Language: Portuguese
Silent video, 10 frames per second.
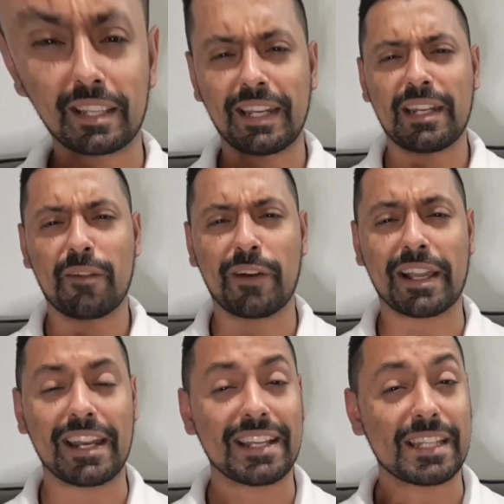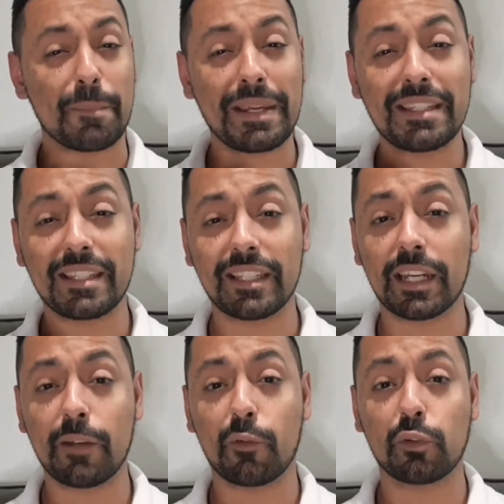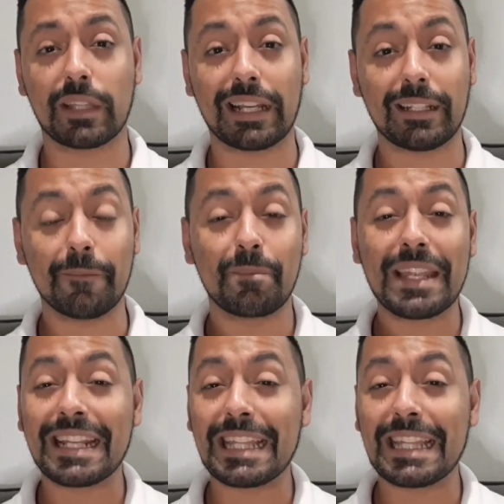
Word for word: a saída da fragrância é bem cítrica e frutada.